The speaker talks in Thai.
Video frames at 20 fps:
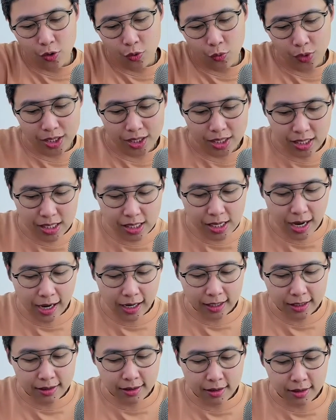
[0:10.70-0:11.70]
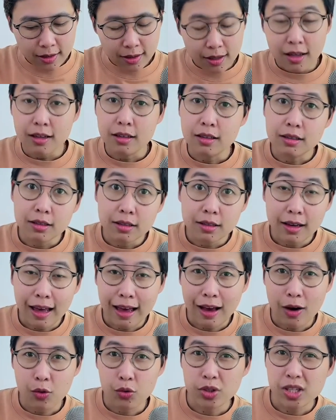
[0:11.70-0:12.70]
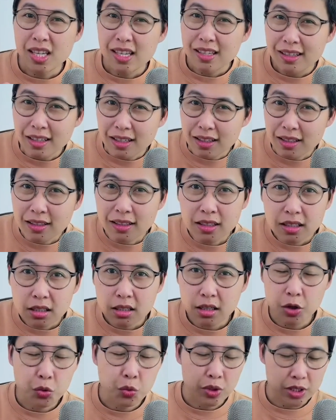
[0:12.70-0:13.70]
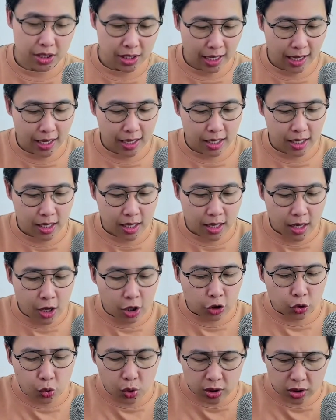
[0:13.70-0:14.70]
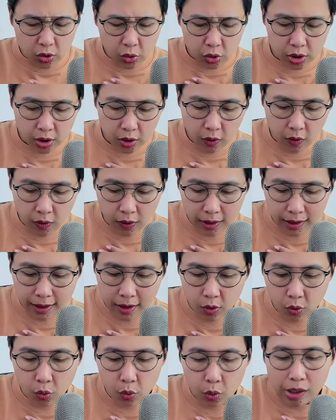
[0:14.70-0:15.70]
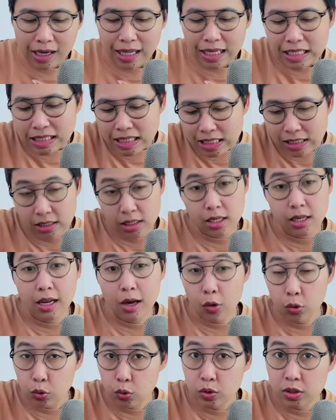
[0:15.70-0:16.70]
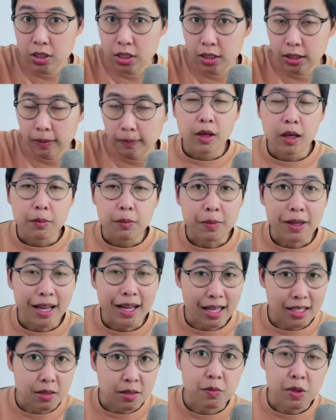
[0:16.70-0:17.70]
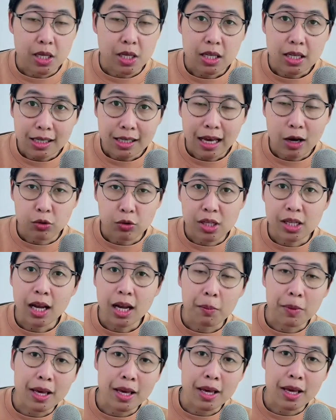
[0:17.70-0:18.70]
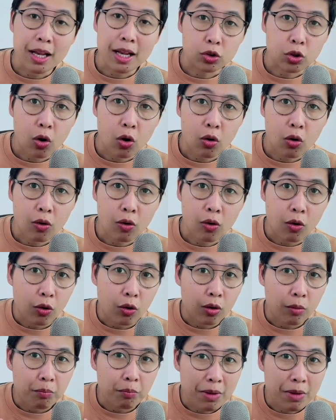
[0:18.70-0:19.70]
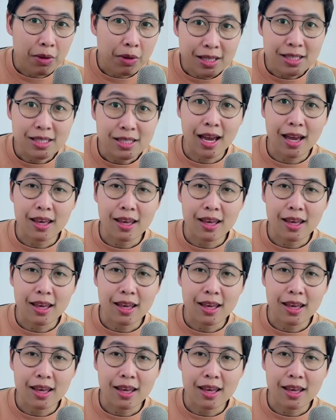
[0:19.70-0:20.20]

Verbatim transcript: วันนี้ค่ะเรื่องราวที่เกิดขึ้นในหัวใจตัวตนของเราและสิ่งที่เรารู้สึกมันอาจจะมีเรื่องราวที่ทำให้เราต้องไม่มั่นใจ